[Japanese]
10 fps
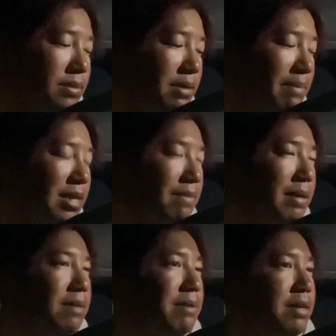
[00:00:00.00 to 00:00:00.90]
巻き
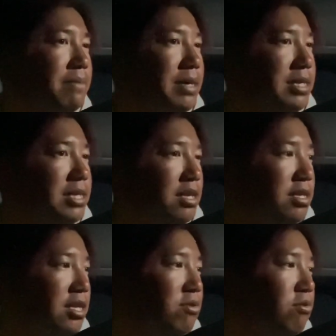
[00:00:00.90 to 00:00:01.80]
巻き巻き巻きし
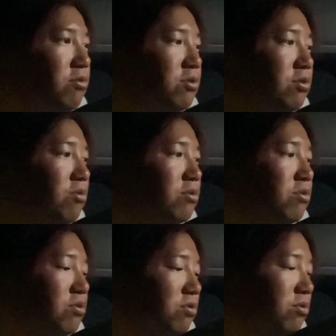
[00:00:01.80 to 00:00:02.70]
て、そこをずっと
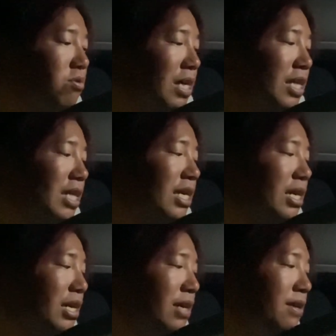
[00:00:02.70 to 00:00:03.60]
ゴツゴツゴツゴツ当てな
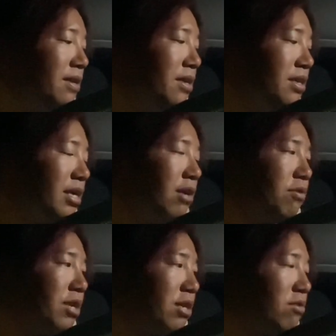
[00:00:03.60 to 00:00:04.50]
がら、結
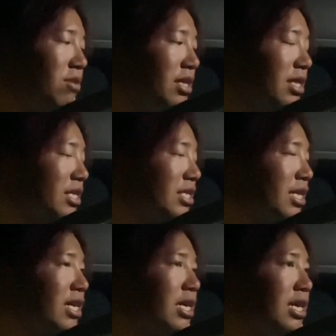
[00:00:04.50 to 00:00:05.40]
構ね、距離感出し
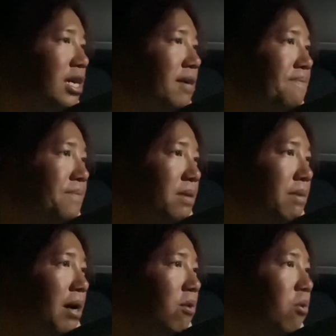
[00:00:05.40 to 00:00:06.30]
ながら、
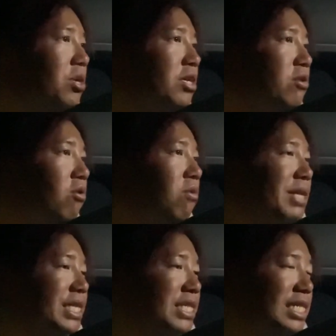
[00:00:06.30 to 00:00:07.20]
まあ、沖の方
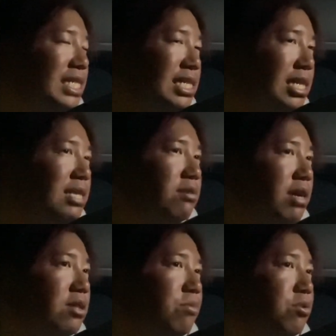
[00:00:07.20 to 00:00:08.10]
までしっかりと
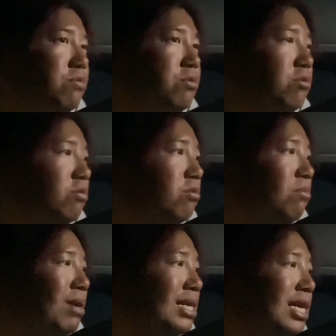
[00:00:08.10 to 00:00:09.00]
ハードボトムのところを
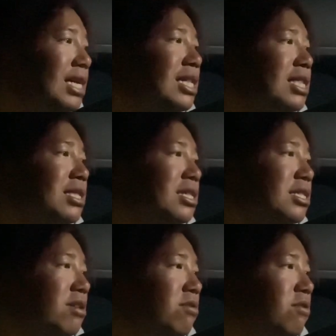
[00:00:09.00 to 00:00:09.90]
巻き切ったんで
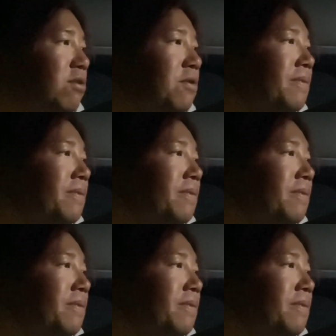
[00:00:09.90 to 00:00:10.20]
すけど、